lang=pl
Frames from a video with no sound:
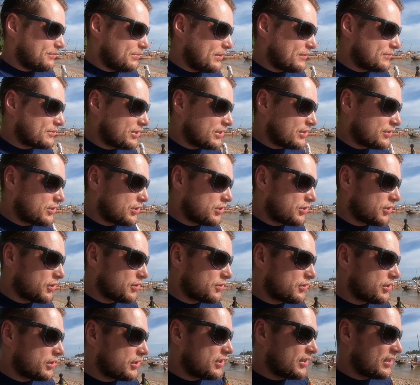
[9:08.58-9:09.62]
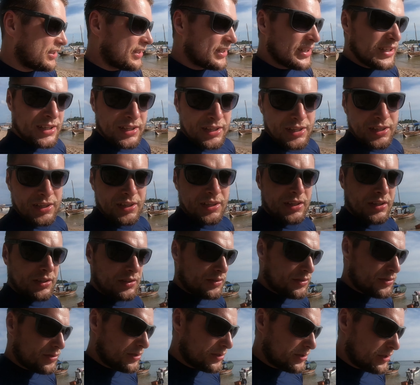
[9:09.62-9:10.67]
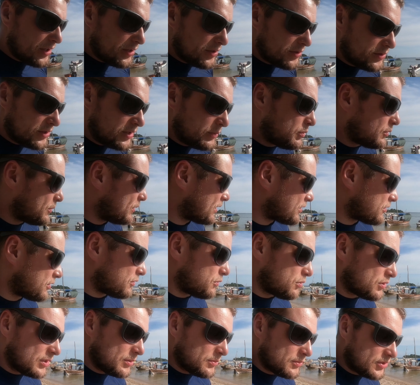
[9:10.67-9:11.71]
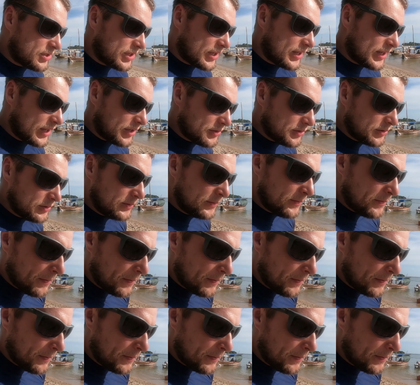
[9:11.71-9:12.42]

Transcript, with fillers: pewnie 10.30 po bardzo długim czekaniu.